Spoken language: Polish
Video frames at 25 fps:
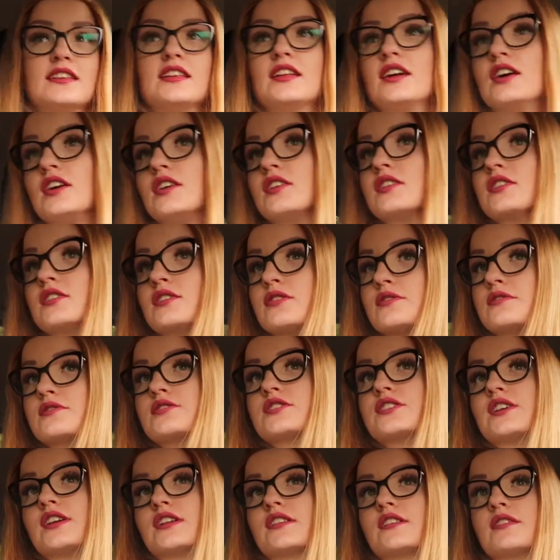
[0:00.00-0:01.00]
No,
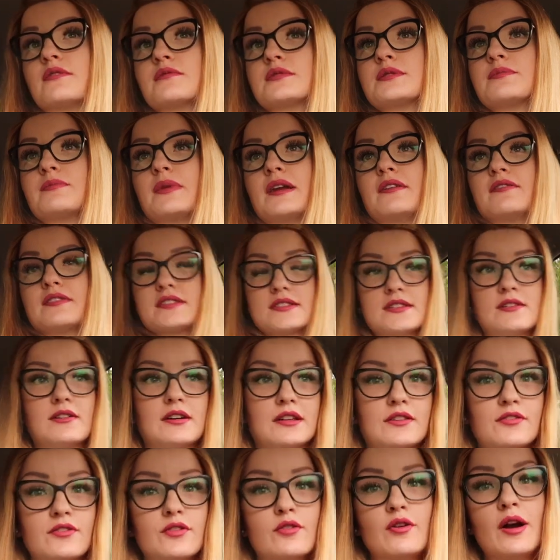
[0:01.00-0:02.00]
już jedną sprawę
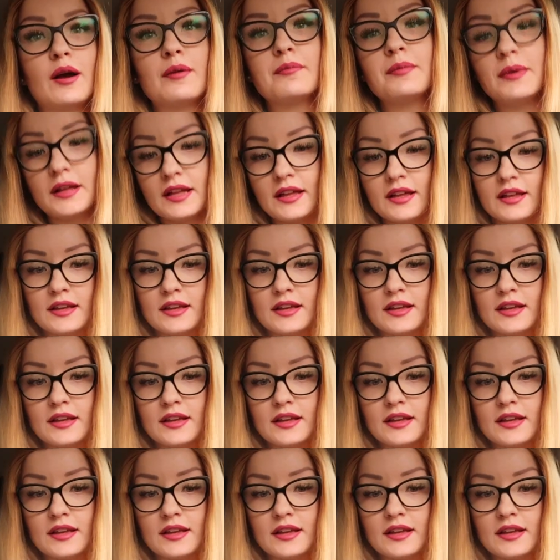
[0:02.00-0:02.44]
załatwiłam.